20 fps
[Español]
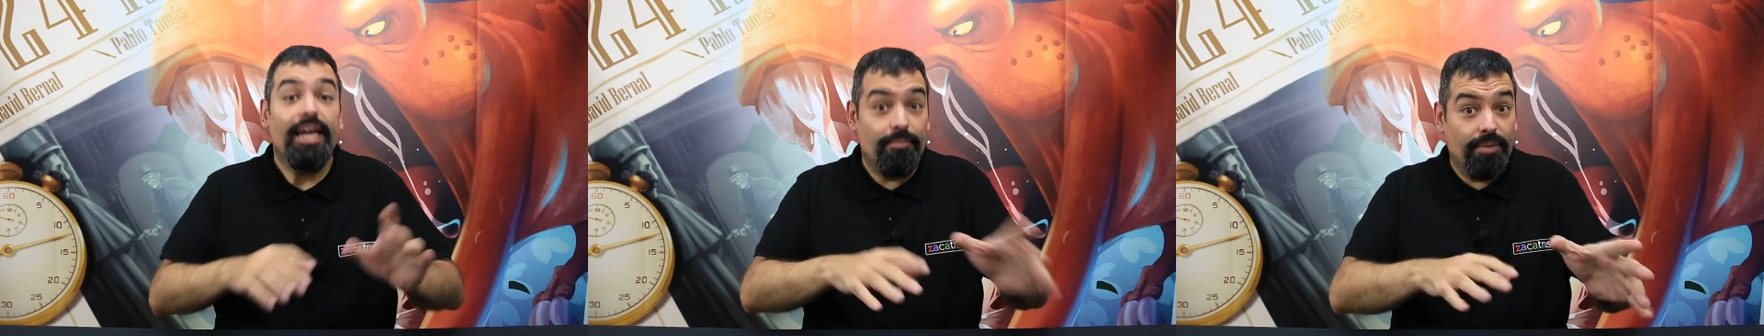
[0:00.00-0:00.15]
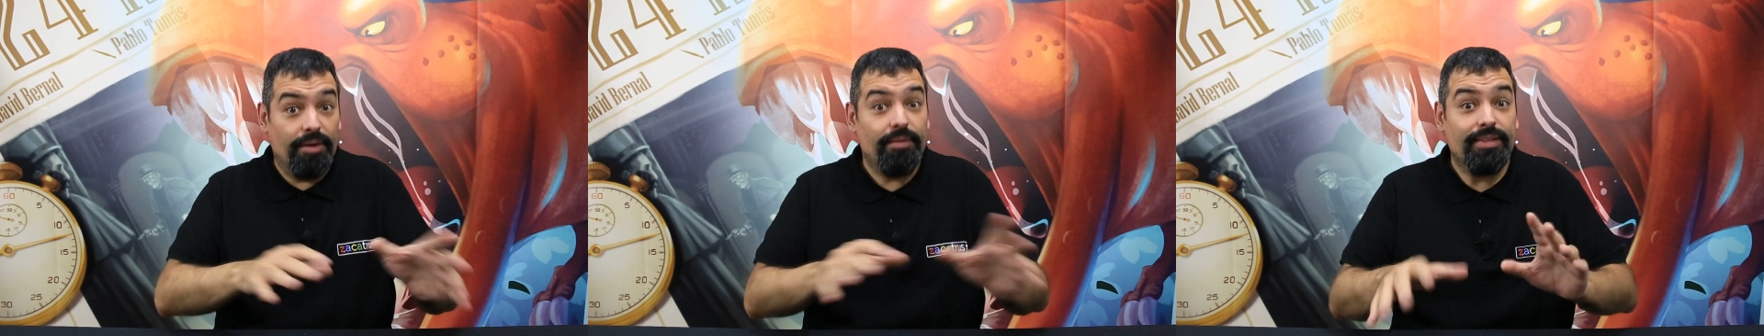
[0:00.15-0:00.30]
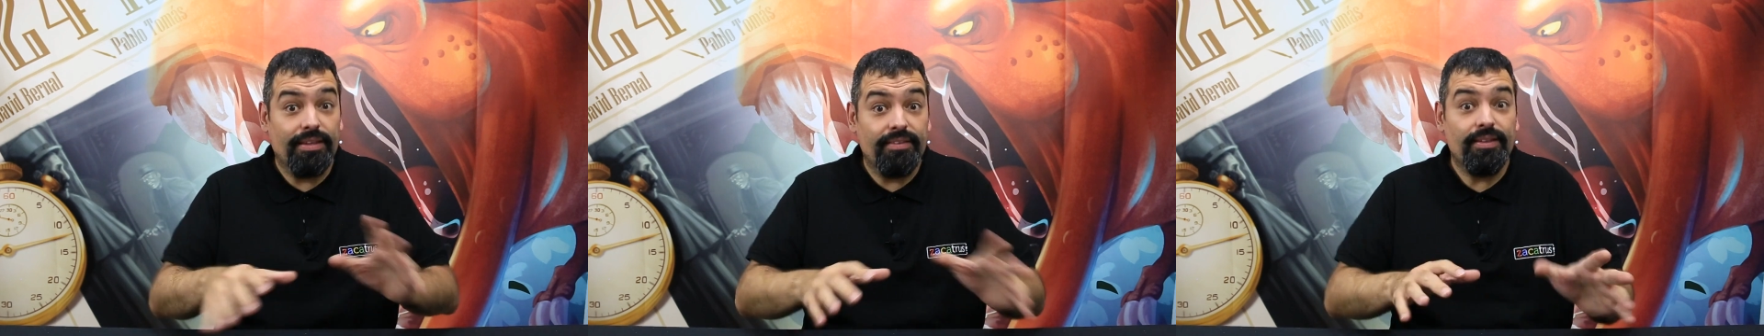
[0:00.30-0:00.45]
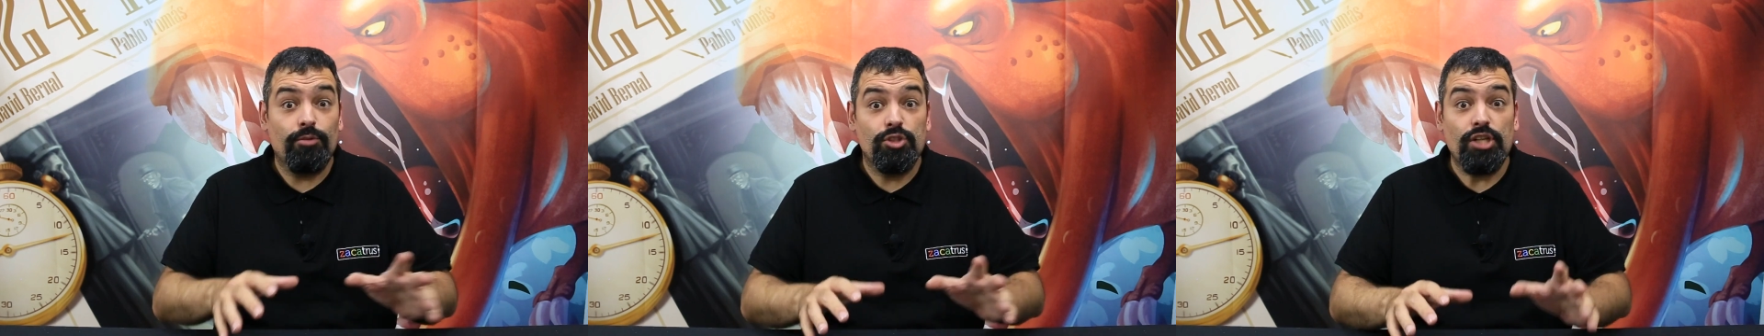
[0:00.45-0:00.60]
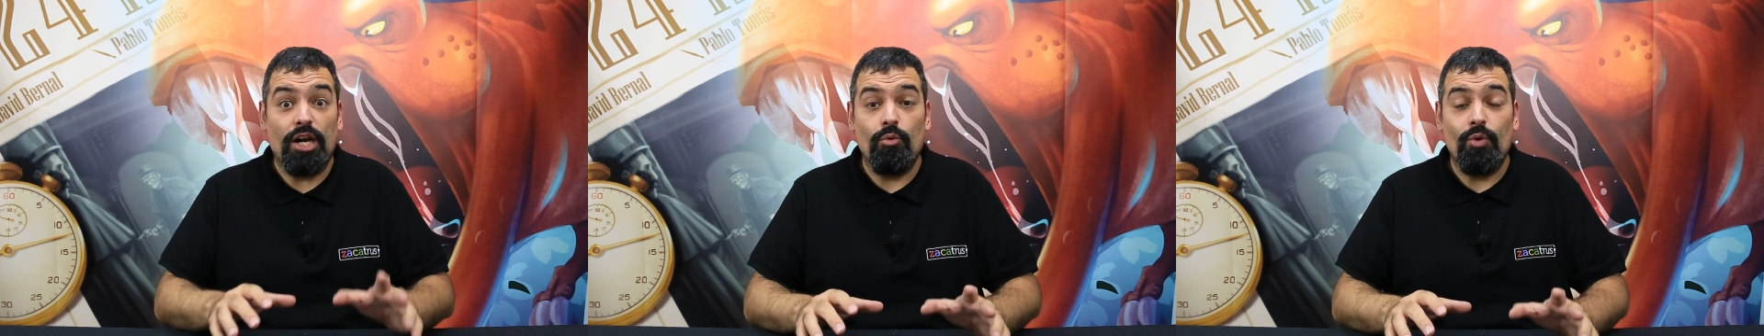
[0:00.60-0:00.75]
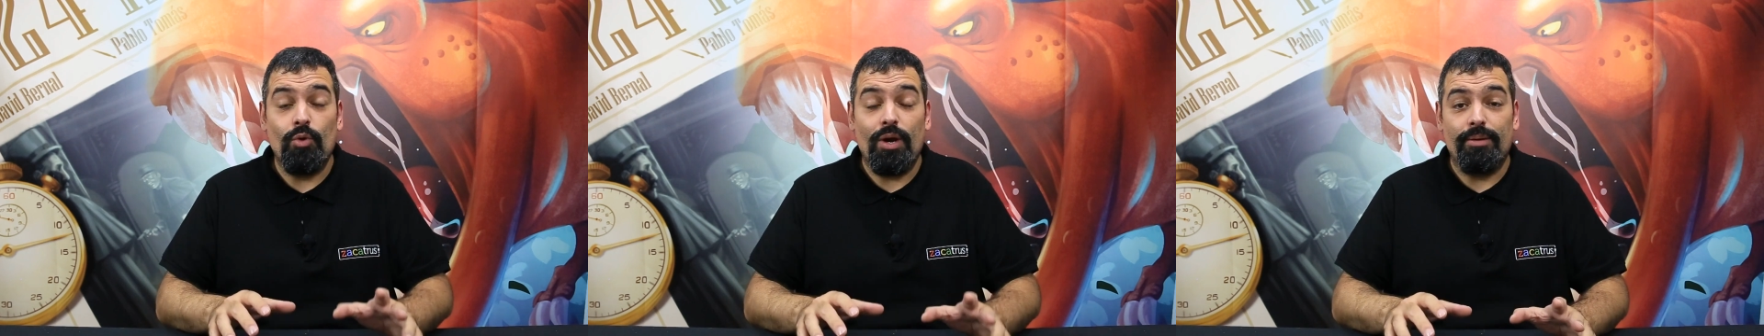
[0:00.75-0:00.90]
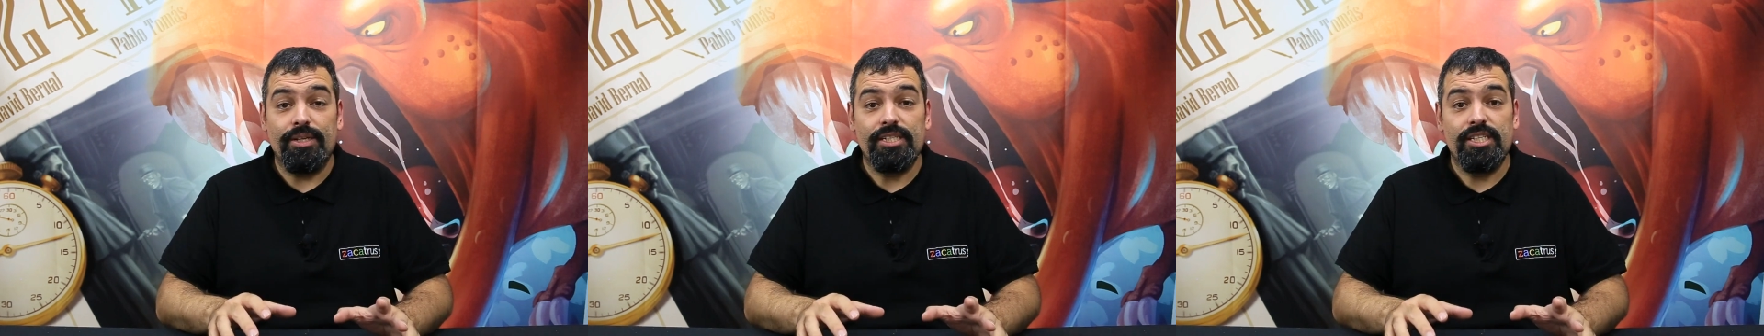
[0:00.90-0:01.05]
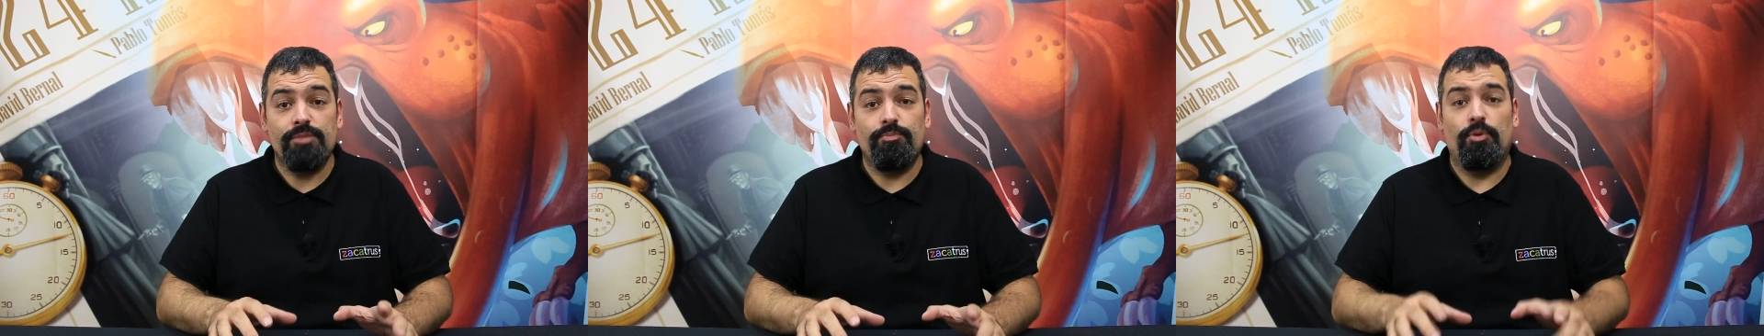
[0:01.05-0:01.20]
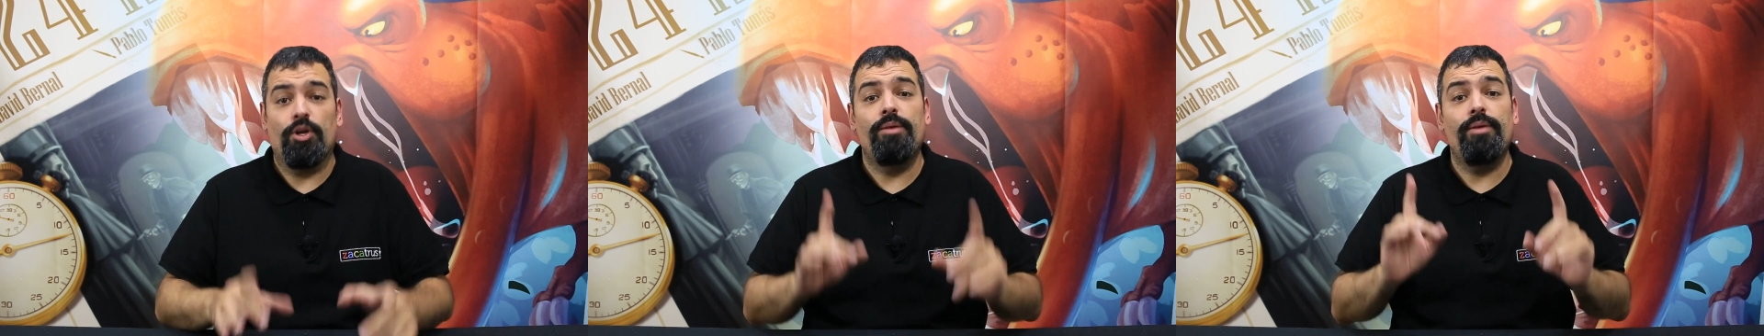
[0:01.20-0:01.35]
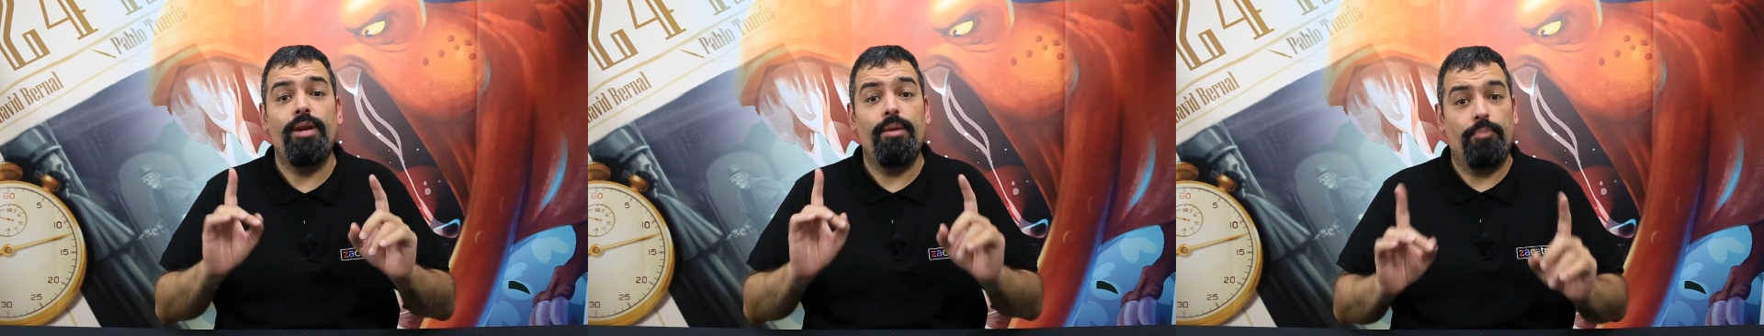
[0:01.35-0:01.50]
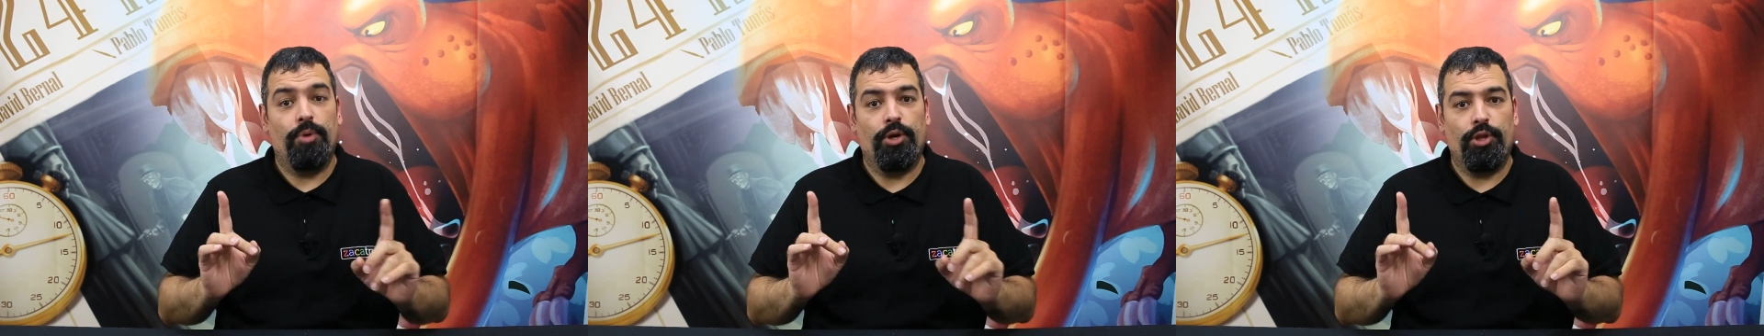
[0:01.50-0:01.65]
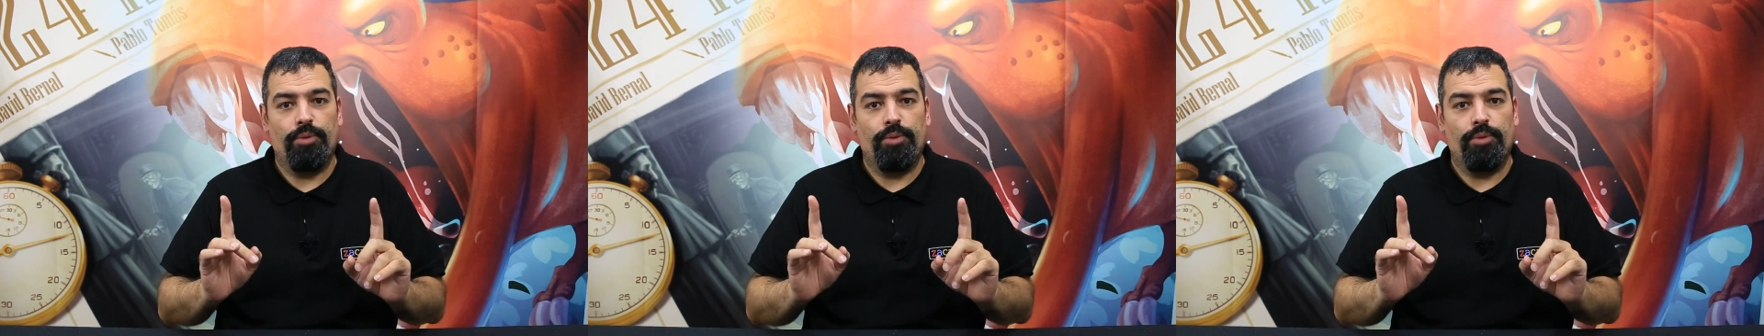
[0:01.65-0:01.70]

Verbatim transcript: En breve tendremos alguna más disponible,